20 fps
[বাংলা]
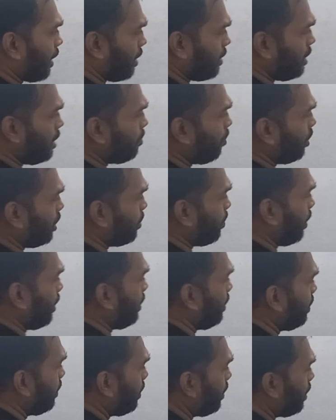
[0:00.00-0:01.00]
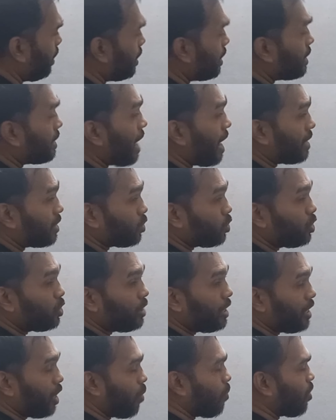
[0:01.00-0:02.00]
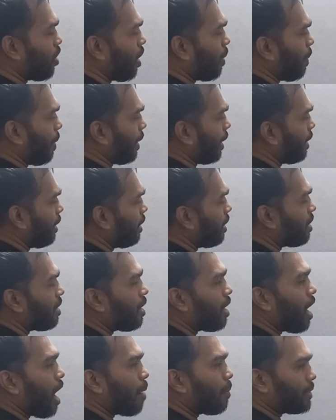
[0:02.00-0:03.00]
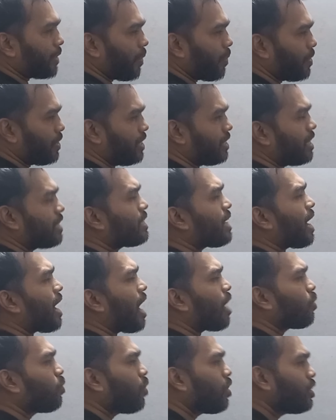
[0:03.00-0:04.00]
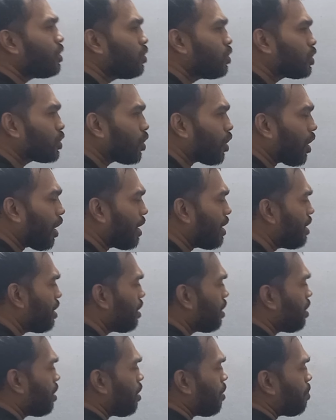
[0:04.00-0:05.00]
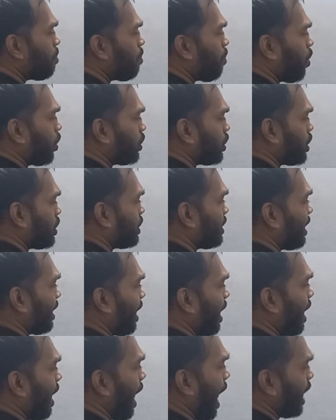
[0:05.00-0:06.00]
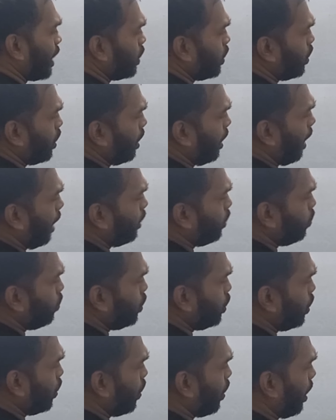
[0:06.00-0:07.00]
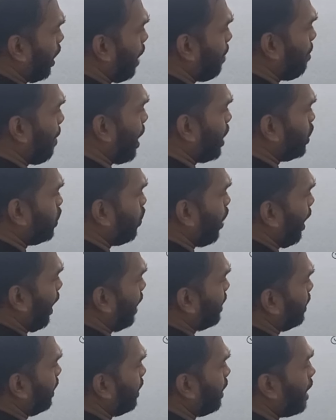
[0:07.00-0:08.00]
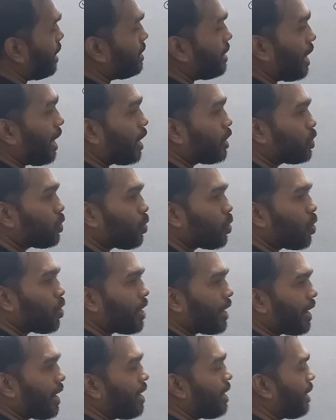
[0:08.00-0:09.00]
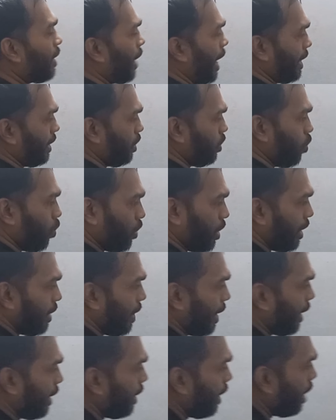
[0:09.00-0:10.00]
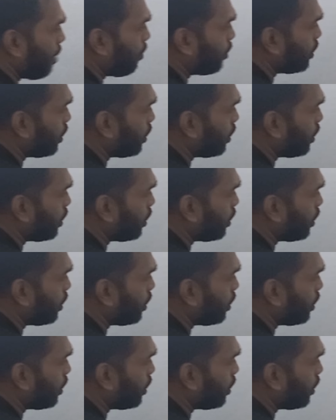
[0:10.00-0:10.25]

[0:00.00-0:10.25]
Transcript: একটা জিনিস বলতে পারি তা যদি এটাও মনে না থাকে আমাদের দেশে যে টাকাগুলো ইউজ করা হয় পঞ্চাশ টাকা একশো টাকা দুশো টাকা পাঁচশো এক হাজার এই ছাড়া কিন্তু অন্য টাকা নাই নোট দেখেন এর